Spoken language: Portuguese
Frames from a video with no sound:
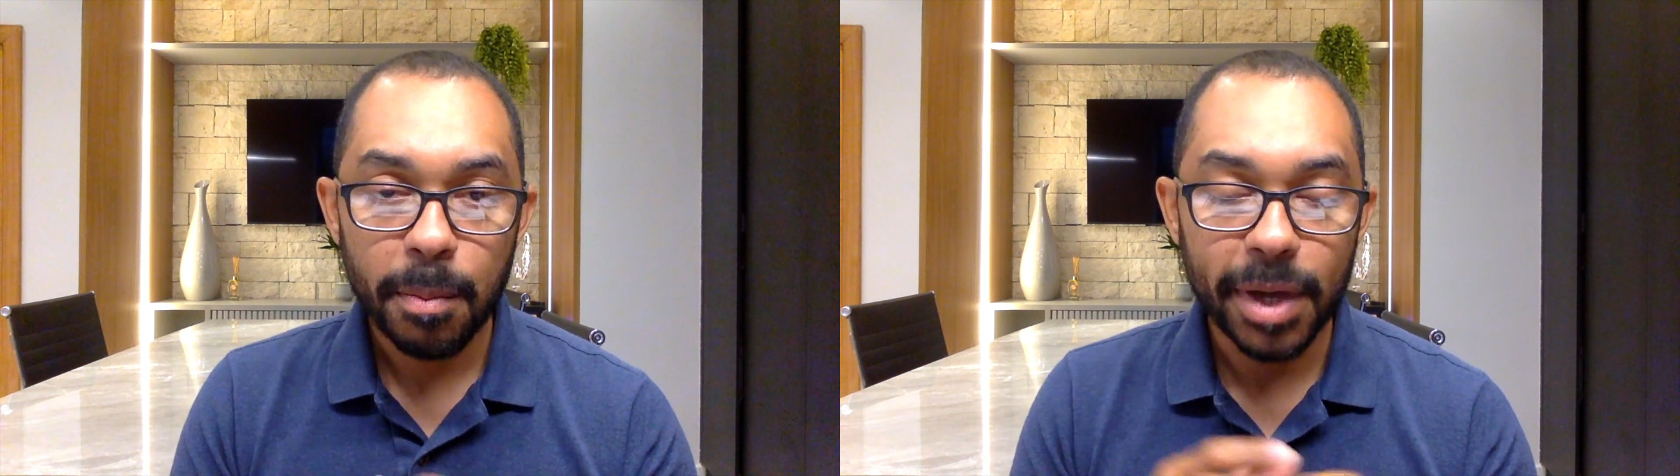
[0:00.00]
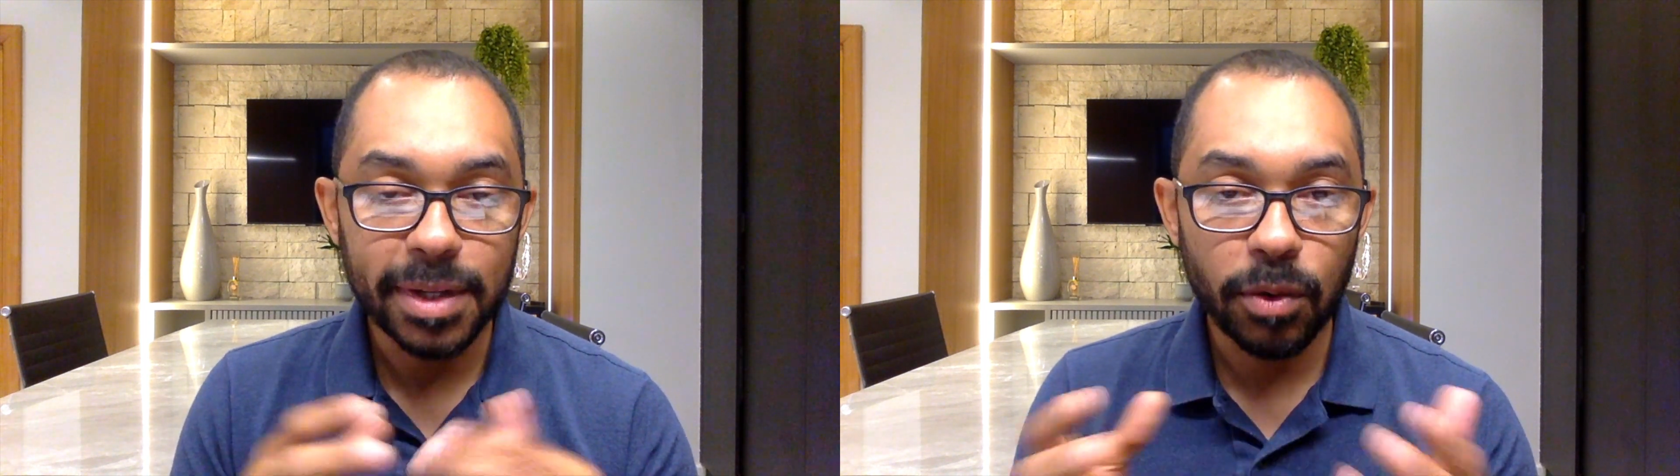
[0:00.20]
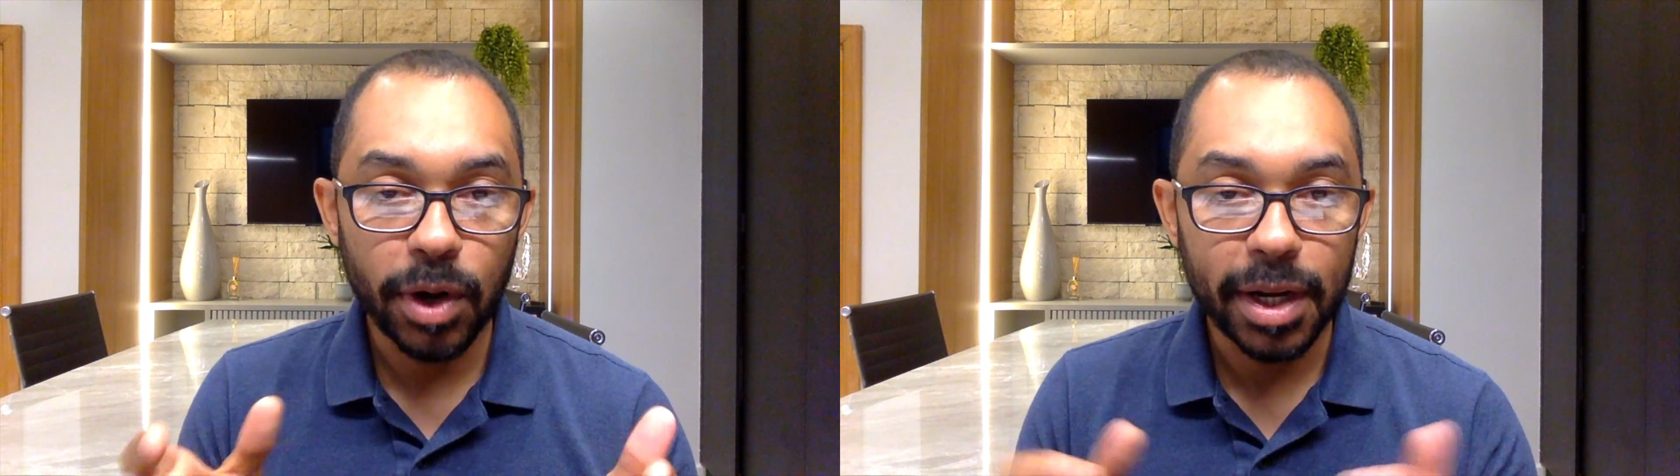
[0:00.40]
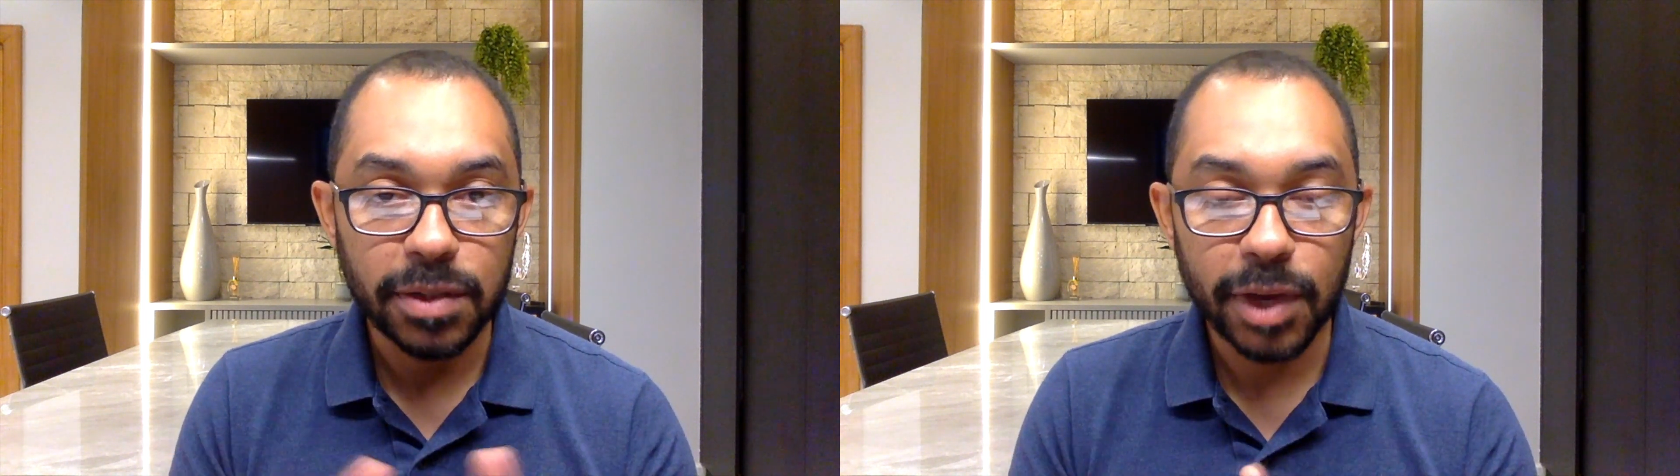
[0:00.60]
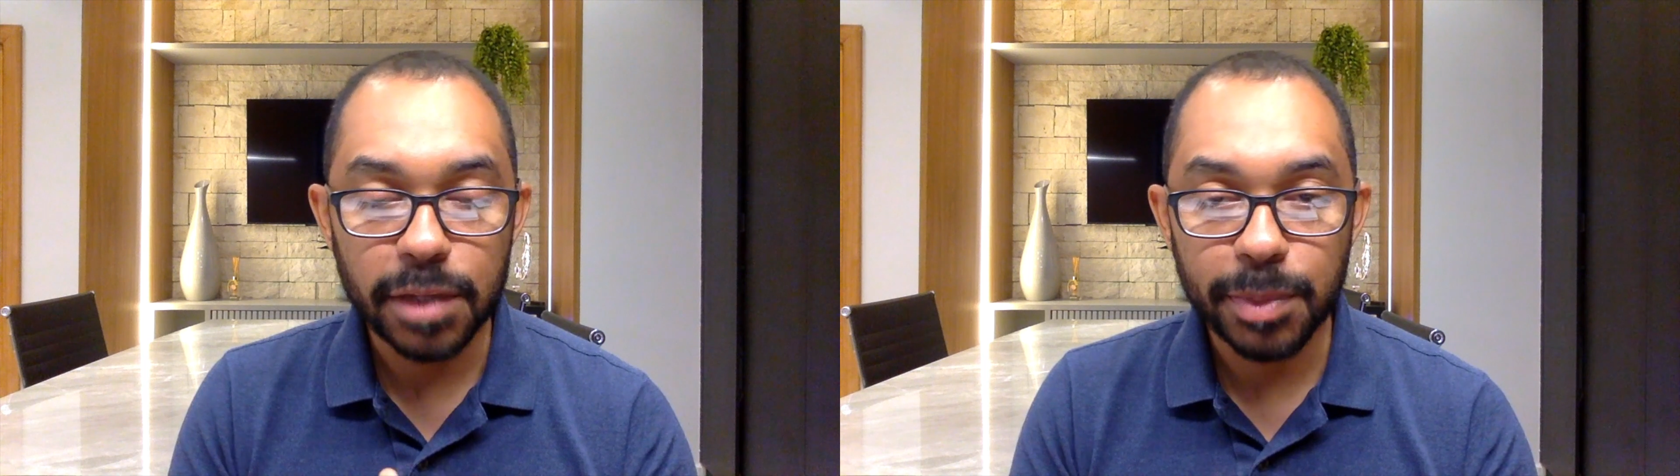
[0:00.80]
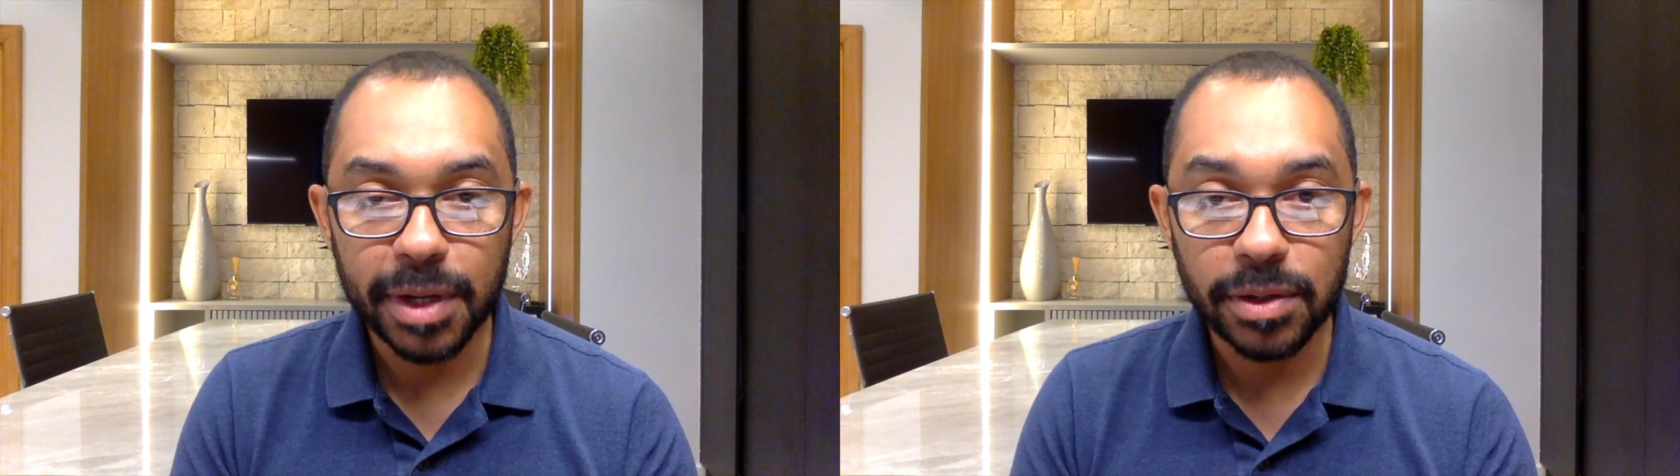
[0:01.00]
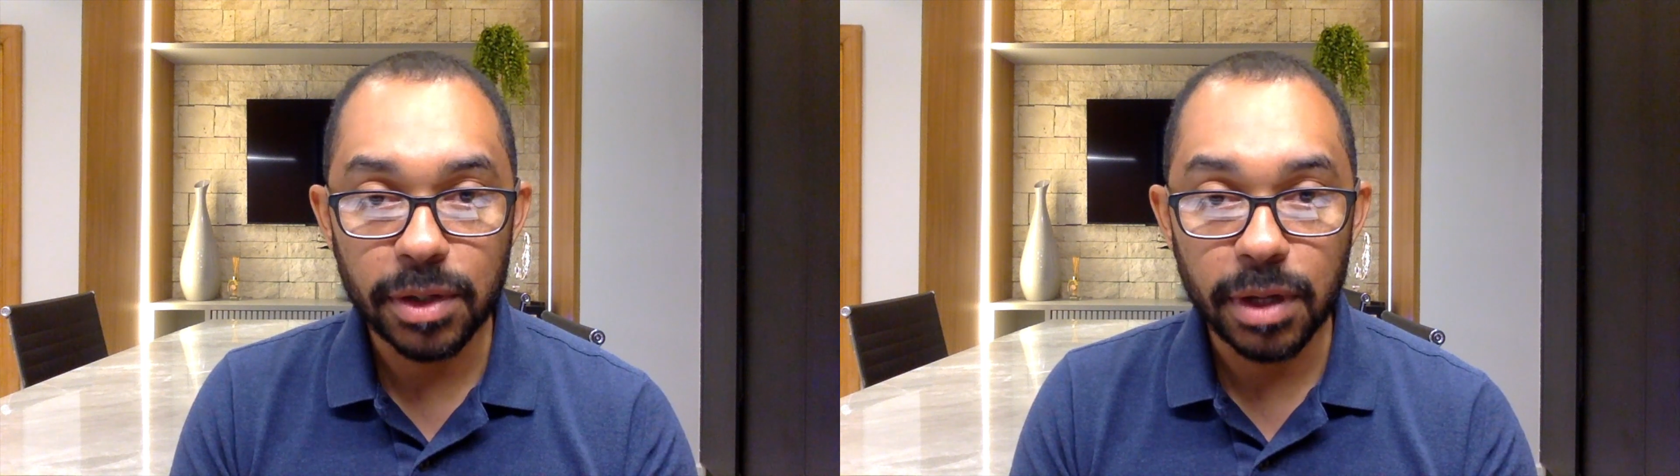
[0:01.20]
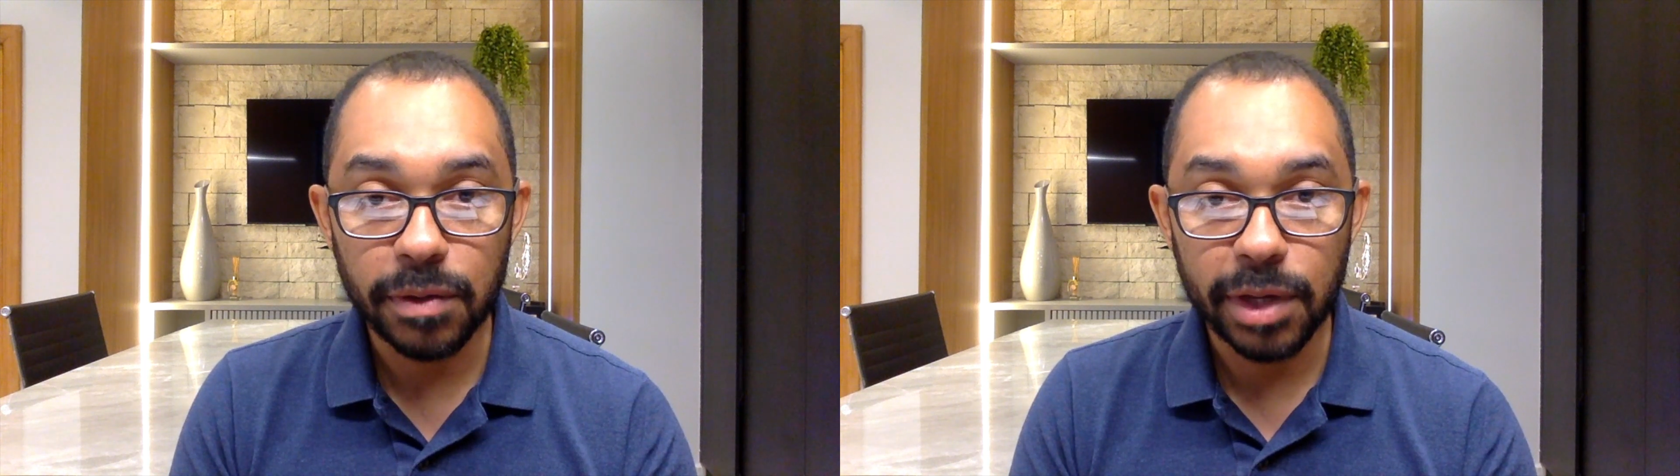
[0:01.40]
mas agora, às vésperas de
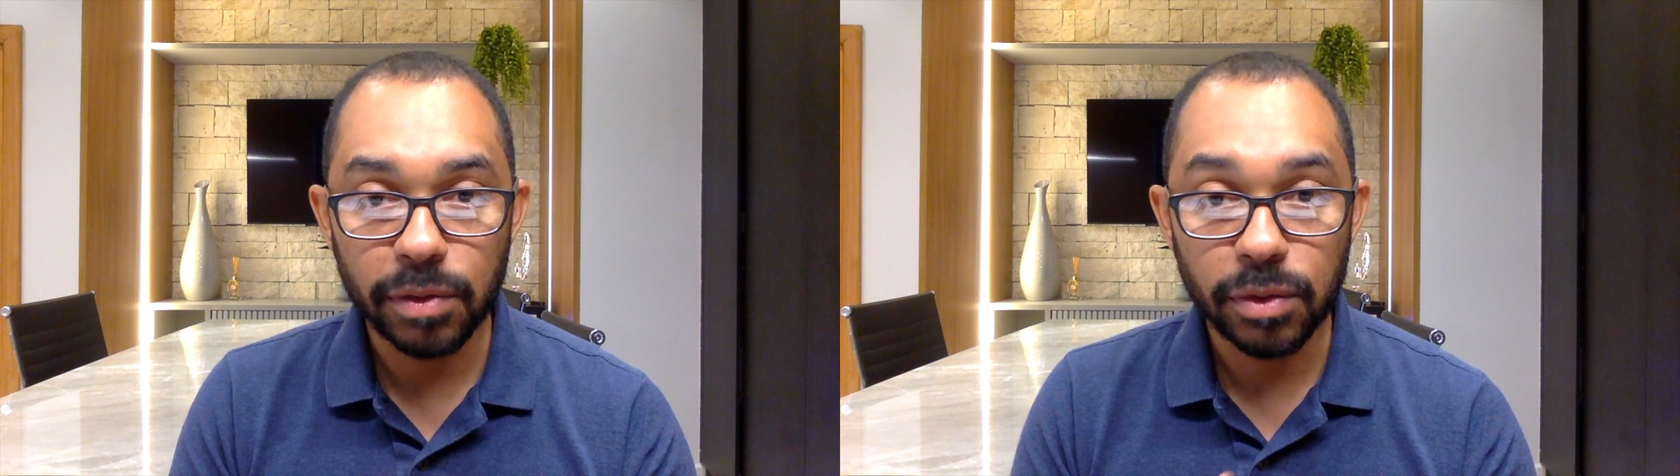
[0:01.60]
eventos